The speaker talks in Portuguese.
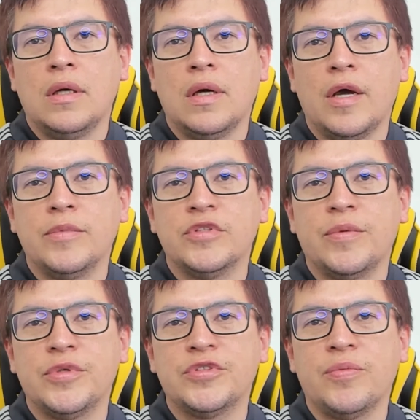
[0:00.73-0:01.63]
E aí, meus
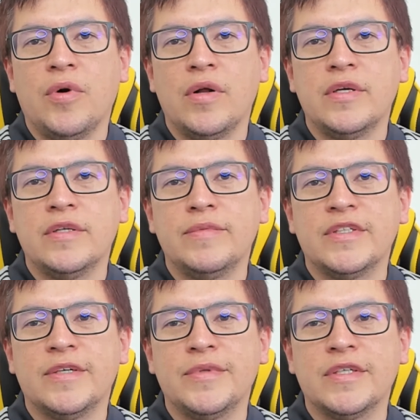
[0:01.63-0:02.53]
amigos São Paulinos, minhas
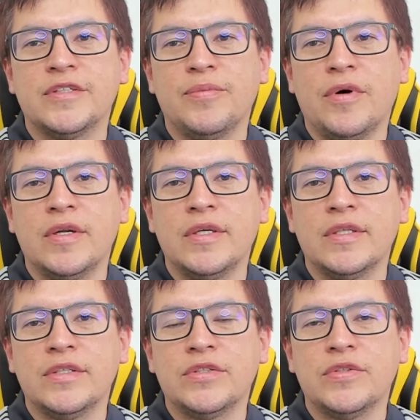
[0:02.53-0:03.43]
amigas São
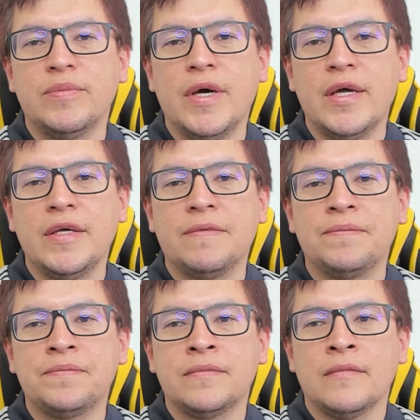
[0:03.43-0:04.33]
Paulinas, tudo bem?
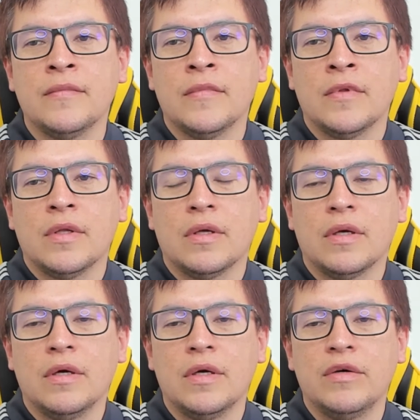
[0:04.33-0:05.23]

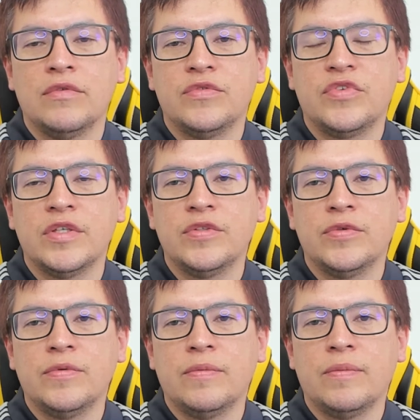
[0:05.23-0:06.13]
É, fazer
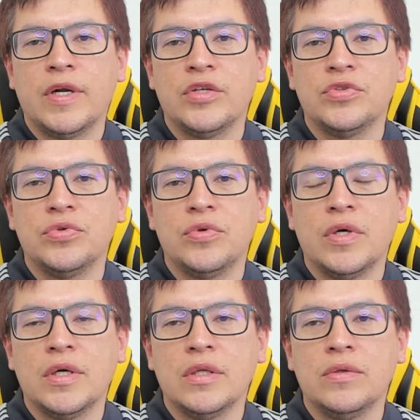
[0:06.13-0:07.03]
um pré-jogo
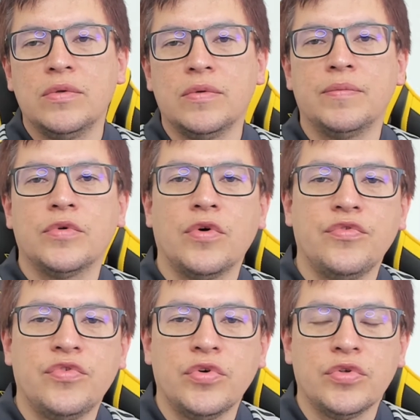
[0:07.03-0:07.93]
aí do,
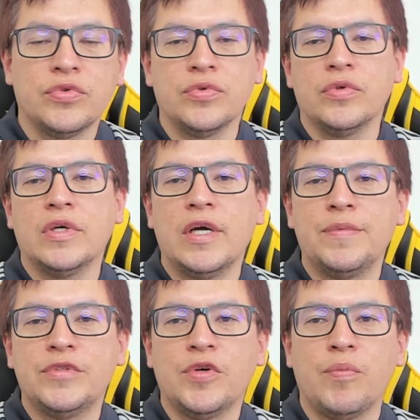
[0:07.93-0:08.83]
confronto
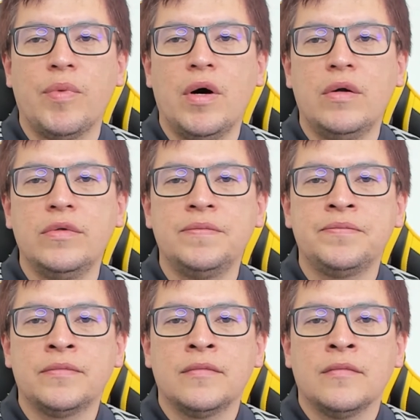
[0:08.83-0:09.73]
Grêmio-São Paulo.
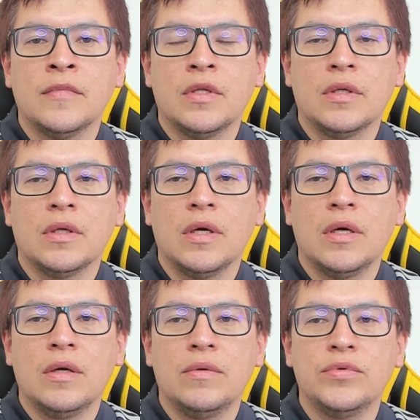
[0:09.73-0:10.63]

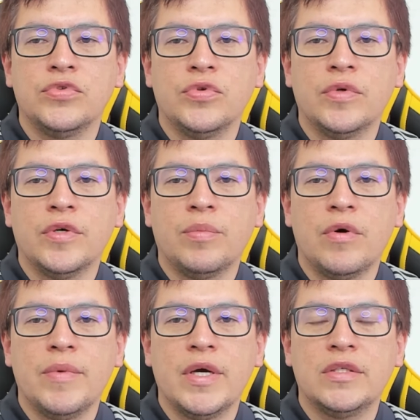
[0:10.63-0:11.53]
É um jogo aí que
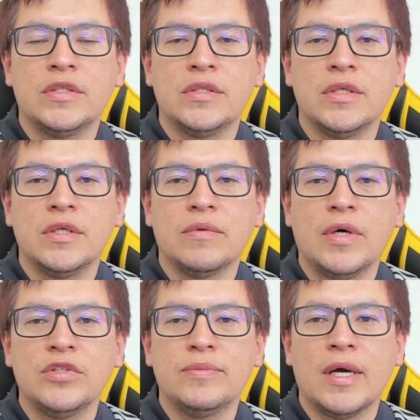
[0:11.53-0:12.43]
promete ser
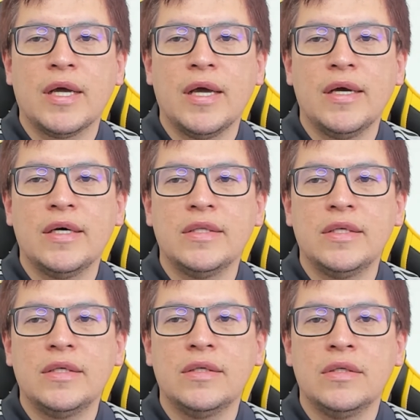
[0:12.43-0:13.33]
quase uma guerra,
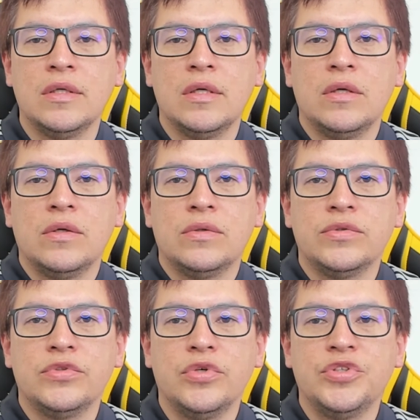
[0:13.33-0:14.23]
né?
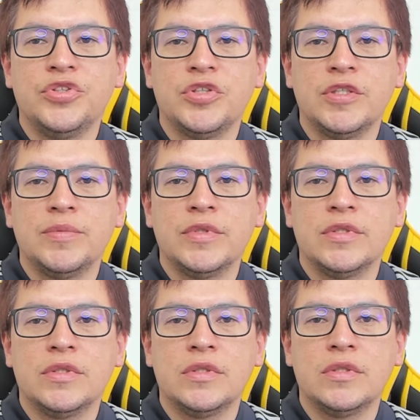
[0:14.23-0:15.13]
Os dois
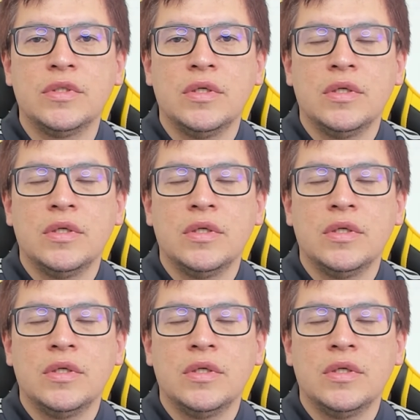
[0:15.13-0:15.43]
times